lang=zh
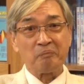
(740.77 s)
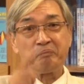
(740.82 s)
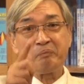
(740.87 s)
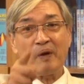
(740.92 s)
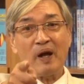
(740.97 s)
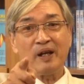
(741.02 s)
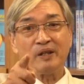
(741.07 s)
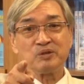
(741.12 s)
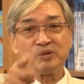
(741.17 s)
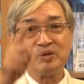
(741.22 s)

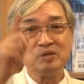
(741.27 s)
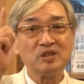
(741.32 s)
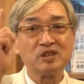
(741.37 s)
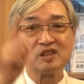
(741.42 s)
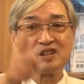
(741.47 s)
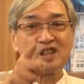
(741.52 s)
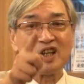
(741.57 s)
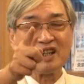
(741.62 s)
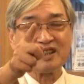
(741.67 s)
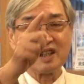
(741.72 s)
败军
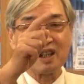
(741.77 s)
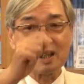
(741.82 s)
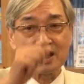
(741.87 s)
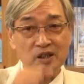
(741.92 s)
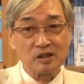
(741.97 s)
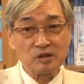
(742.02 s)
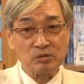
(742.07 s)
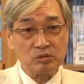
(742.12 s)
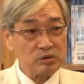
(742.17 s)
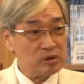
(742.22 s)
之将，你
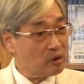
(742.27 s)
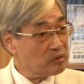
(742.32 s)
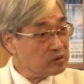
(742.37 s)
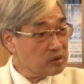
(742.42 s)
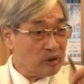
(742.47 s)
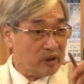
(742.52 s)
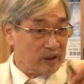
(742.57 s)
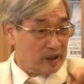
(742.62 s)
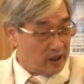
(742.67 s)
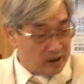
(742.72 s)
何足拥
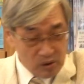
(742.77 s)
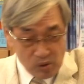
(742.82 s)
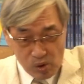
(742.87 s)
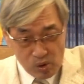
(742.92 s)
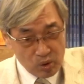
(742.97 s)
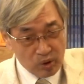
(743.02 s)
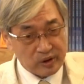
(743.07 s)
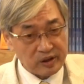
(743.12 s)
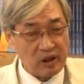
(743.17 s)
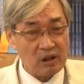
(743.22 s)
有？你给我
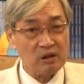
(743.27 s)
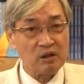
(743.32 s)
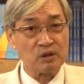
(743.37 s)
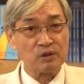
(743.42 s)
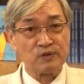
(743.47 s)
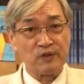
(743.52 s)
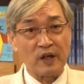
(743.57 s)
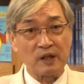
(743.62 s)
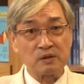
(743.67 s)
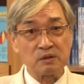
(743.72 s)
滚到后
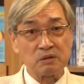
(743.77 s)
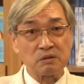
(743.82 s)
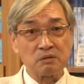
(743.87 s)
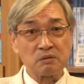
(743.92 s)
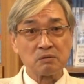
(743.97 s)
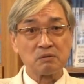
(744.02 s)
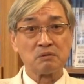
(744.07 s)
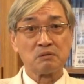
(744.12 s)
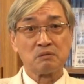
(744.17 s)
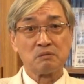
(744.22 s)
方去。
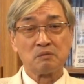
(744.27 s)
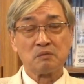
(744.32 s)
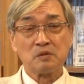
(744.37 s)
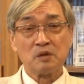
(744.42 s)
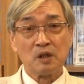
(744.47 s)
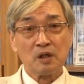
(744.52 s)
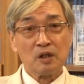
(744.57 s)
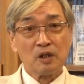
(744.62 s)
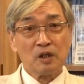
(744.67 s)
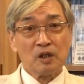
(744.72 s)

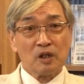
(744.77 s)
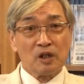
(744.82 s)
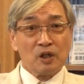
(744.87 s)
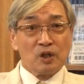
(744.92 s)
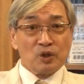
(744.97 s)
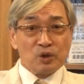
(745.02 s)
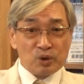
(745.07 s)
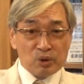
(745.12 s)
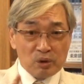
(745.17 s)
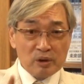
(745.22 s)

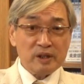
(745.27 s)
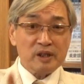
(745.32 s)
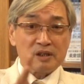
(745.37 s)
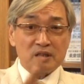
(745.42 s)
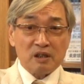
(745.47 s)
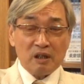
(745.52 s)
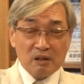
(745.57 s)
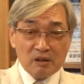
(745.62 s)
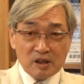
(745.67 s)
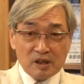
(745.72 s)
所以
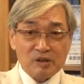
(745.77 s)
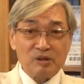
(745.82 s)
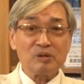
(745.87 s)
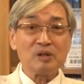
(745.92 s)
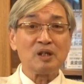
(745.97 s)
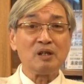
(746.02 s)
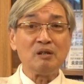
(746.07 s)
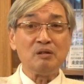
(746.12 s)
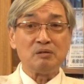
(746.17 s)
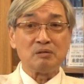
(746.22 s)
到了最
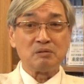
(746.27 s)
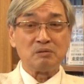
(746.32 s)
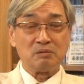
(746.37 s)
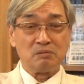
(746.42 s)
后，